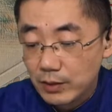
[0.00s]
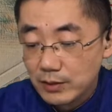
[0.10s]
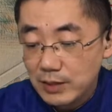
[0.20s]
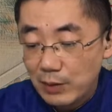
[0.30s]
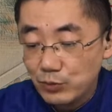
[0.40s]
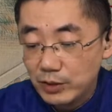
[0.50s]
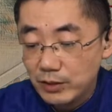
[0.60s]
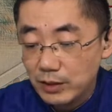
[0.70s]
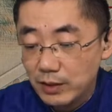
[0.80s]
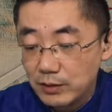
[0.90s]
贾母听
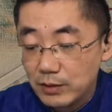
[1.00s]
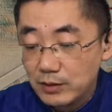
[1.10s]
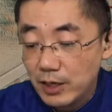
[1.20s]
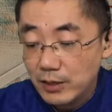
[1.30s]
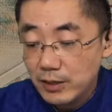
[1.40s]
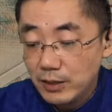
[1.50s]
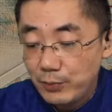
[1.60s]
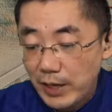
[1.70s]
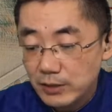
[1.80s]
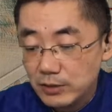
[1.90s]
了，沉吟了
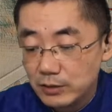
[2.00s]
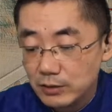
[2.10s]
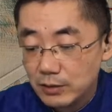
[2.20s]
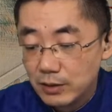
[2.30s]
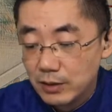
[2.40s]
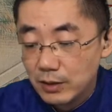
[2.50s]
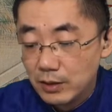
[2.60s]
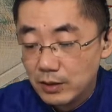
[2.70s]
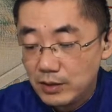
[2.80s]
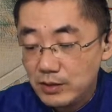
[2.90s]
半日，
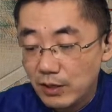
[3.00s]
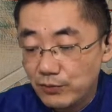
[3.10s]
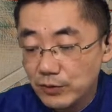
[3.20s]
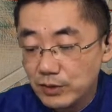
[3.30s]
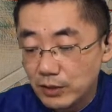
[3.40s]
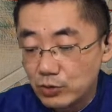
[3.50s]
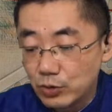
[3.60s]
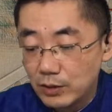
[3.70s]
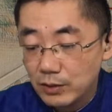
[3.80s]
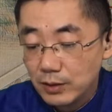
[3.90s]
因向凤姐儿
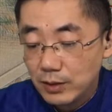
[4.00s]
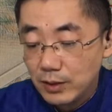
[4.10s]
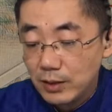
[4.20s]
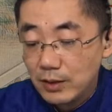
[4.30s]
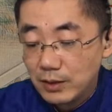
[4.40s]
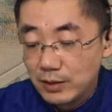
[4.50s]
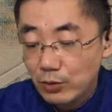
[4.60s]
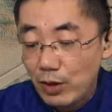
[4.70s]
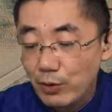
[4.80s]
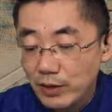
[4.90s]
说：“你
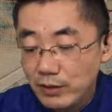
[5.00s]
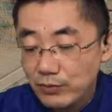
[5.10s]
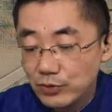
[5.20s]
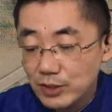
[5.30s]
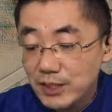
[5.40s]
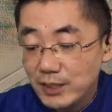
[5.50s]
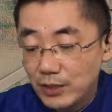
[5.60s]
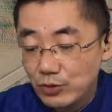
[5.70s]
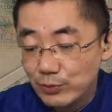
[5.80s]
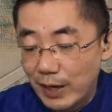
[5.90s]
换换衣服，歇歇
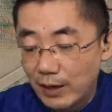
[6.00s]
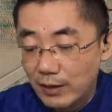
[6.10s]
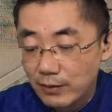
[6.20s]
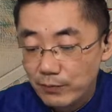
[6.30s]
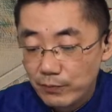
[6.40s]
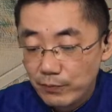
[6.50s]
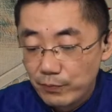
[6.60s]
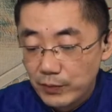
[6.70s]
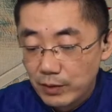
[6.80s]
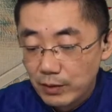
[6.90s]
去
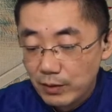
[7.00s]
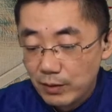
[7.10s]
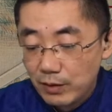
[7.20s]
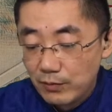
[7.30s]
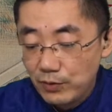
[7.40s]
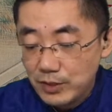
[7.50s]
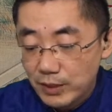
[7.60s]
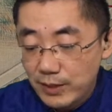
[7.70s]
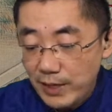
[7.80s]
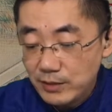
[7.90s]
吧。”凤姐儿
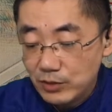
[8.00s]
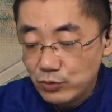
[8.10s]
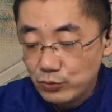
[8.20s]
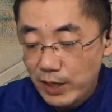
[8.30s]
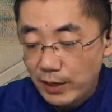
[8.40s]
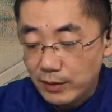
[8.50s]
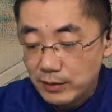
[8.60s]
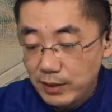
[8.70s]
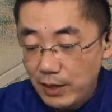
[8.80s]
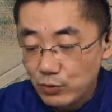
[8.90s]
答应着出来，
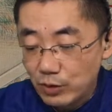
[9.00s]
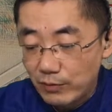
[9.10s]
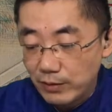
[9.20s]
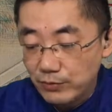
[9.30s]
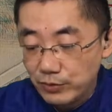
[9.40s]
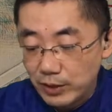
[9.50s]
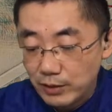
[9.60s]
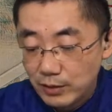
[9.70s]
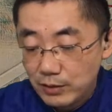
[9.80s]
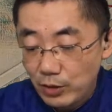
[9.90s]
看过了王夫人，
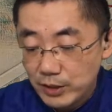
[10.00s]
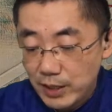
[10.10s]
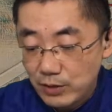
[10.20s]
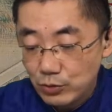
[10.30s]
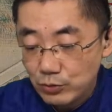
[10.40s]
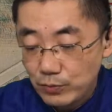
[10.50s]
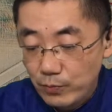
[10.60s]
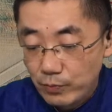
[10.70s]
到了家中，